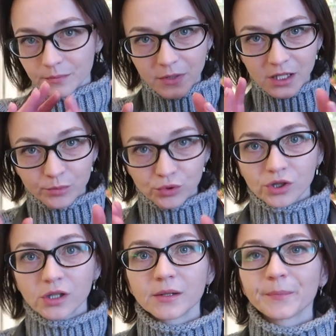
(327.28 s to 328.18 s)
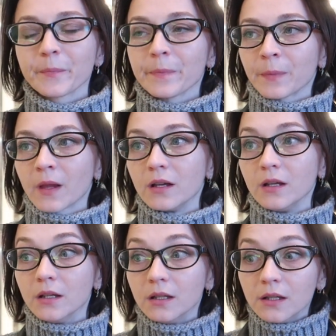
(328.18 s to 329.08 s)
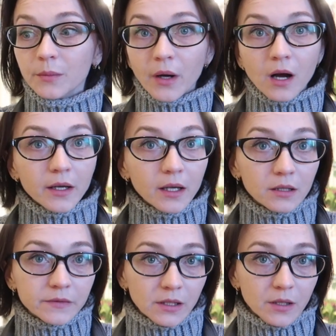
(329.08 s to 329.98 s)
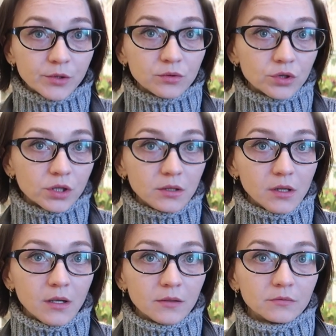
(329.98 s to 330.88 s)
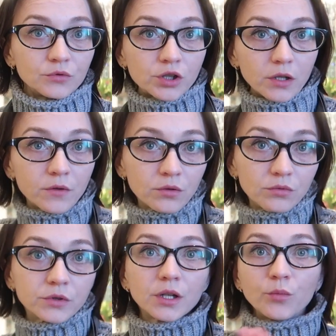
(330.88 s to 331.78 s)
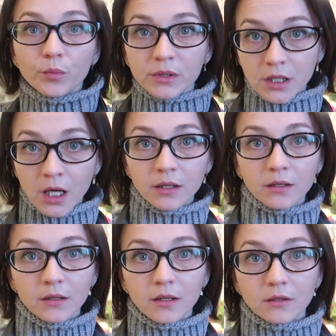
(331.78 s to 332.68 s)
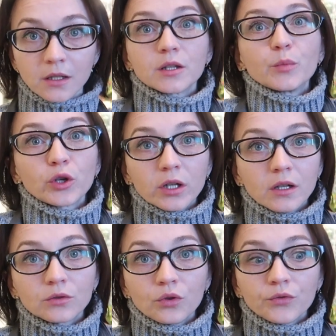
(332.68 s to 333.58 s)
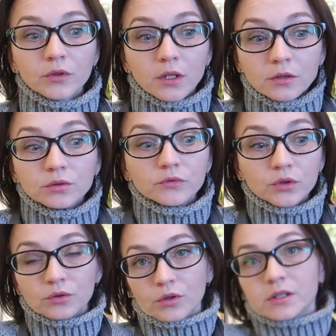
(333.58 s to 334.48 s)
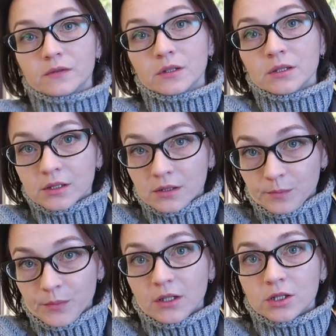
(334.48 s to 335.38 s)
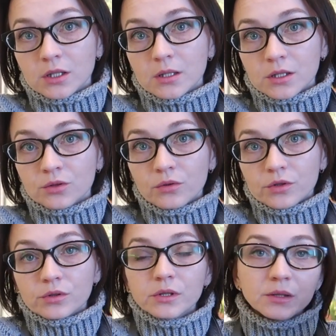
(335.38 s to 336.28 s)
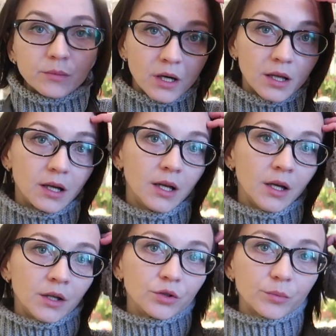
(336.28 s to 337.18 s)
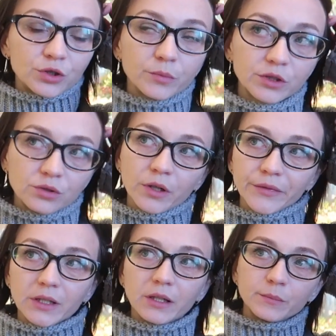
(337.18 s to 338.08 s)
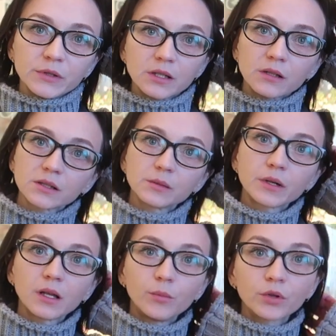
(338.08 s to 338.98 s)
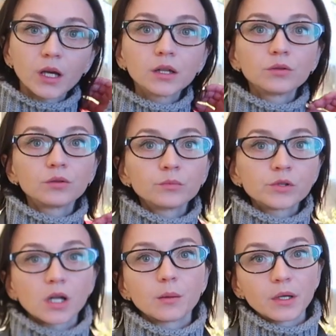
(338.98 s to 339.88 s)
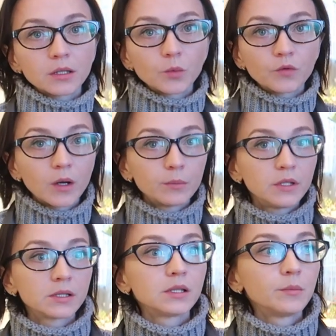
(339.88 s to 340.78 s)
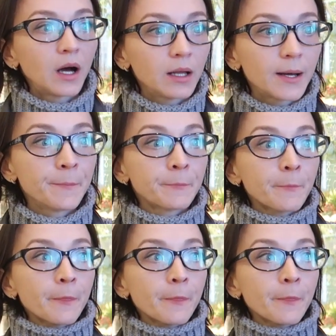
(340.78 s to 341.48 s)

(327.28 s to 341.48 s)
распуши. И пока я их всех обслужила, уже вернулся и мой постоянный клиент. Говорит, букет готов. Я говорю, вот только цветы положила на стол, еще не собирала. Ну, он пошел пить кофе, я быстренько собрала букет, и он убежал. Поэтому вам не снимала,